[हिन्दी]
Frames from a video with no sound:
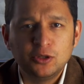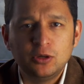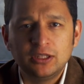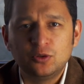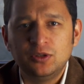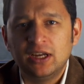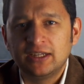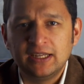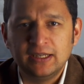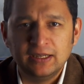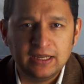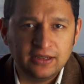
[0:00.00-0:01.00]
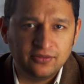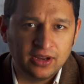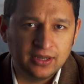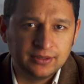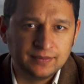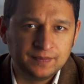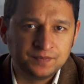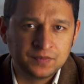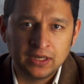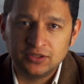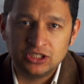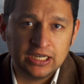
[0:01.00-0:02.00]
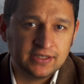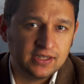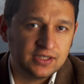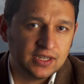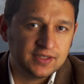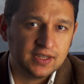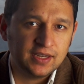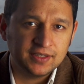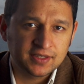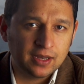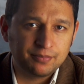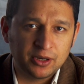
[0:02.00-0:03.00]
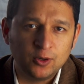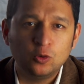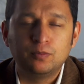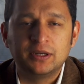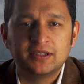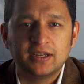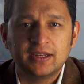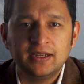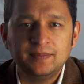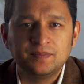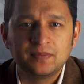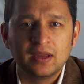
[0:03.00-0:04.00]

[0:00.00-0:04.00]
आधुनिक दुनिया की नींव है जैसे जैसे इसका प्रयोग बढ़ता गया